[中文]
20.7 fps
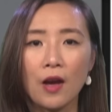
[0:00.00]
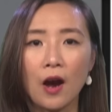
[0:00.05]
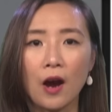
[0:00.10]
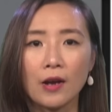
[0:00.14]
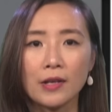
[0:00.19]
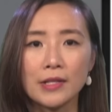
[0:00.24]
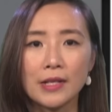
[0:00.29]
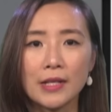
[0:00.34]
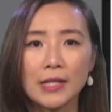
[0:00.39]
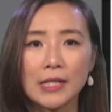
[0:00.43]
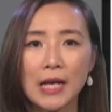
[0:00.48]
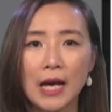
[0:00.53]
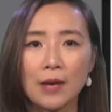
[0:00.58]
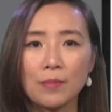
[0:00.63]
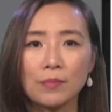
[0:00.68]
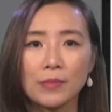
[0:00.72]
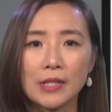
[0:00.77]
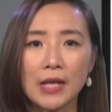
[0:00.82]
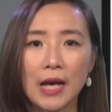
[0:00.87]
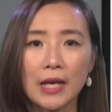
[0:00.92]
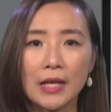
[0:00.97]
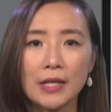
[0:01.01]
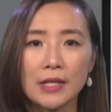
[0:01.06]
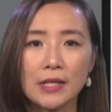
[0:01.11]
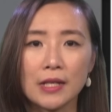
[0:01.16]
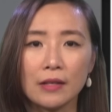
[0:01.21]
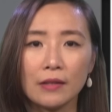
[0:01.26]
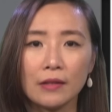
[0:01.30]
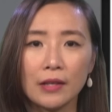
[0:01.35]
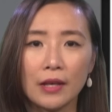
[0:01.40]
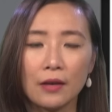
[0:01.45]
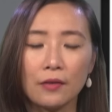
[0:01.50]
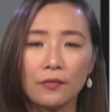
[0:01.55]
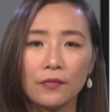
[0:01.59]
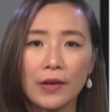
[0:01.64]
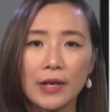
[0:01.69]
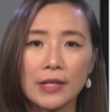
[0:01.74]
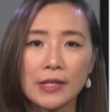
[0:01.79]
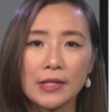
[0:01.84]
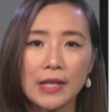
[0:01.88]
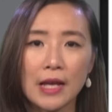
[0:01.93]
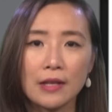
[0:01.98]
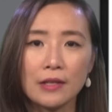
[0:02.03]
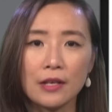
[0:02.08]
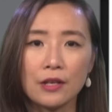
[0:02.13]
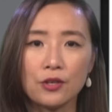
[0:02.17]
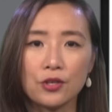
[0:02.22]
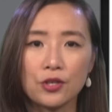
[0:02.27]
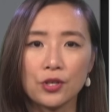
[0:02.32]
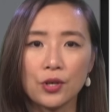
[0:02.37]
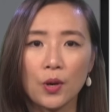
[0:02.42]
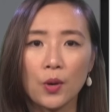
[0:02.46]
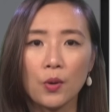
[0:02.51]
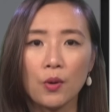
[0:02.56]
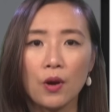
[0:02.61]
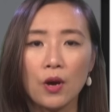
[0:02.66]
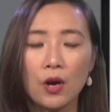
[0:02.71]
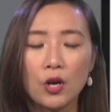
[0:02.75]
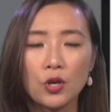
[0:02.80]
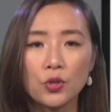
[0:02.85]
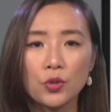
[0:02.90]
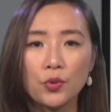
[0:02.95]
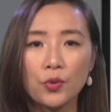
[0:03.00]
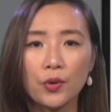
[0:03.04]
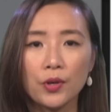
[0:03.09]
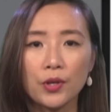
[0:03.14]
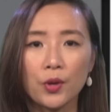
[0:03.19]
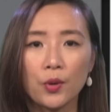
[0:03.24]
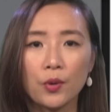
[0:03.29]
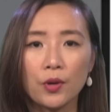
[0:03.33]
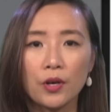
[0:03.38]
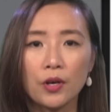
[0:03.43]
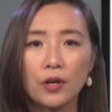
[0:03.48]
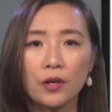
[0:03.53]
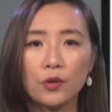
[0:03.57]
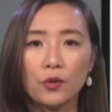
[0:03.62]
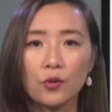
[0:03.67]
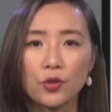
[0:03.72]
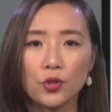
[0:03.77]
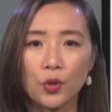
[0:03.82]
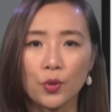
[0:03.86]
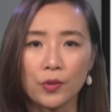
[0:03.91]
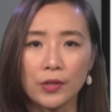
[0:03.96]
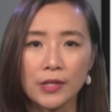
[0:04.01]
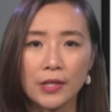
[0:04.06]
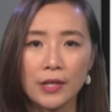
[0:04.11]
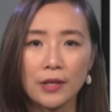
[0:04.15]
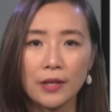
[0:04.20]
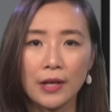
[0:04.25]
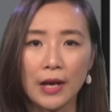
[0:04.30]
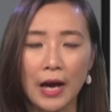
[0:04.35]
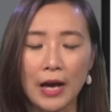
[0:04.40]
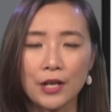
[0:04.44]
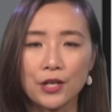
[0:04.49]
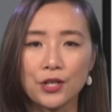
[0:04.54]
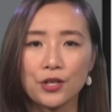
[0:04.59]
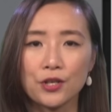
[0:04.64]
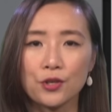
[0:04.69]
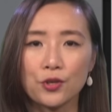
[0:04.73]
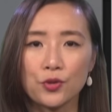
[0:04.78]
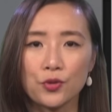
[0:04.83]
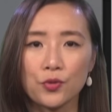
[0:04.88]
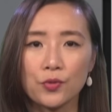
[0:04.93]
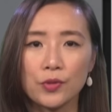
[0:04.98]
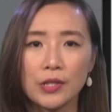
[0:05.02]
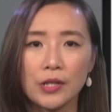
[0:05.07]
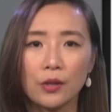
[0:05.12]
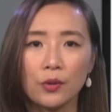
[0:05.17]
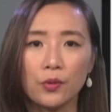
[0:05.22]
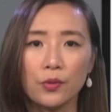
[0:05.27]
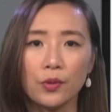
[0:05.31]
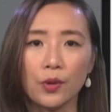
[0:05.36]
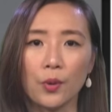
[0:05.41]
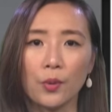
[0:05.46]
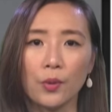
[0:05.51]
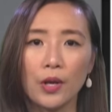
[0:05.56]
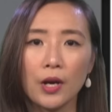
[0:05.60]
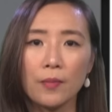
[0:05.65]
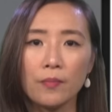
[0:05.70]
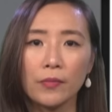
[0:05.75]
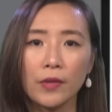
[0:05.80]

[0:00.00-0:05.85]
而现在，在疫情停飞三年之后，中国游客又重新开始出境旅游了。